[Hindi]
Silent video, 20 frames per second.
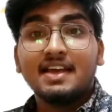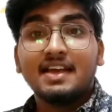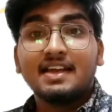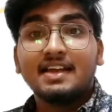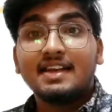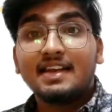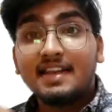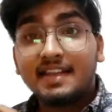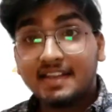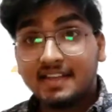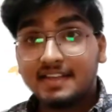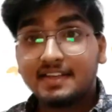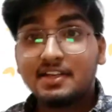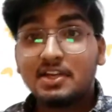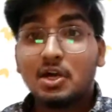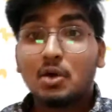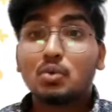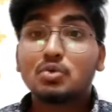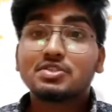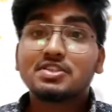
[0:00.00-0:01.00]
लेकिन
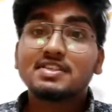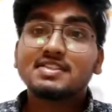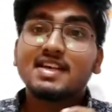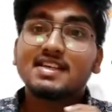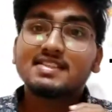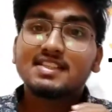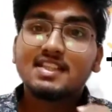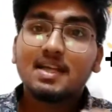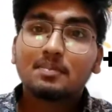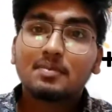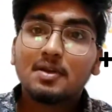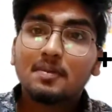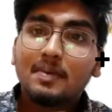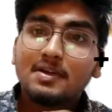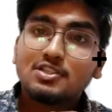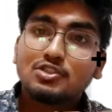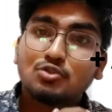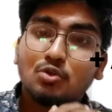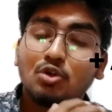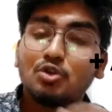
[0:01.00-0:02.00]
उसके साथ साथ आपके
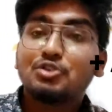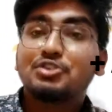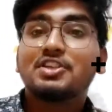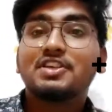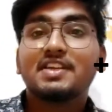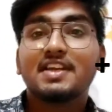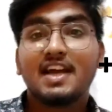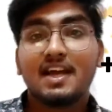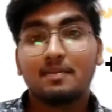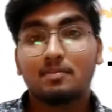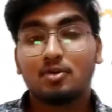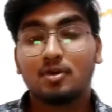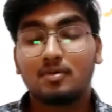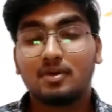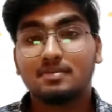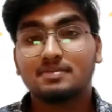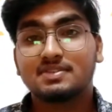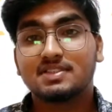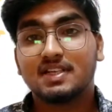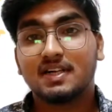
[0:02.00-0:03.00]
पास सॉल्यूशन क्या है
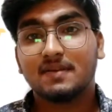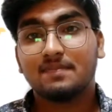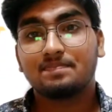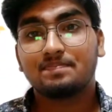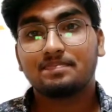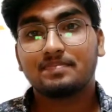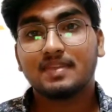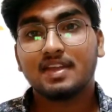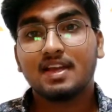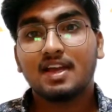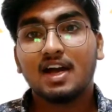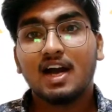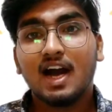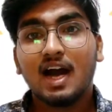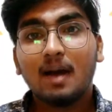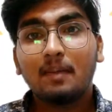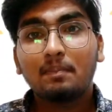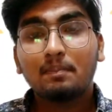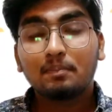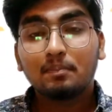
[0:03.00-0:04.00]
प्रॉब्लम्स का
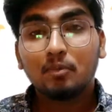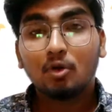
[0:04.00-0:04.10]
आप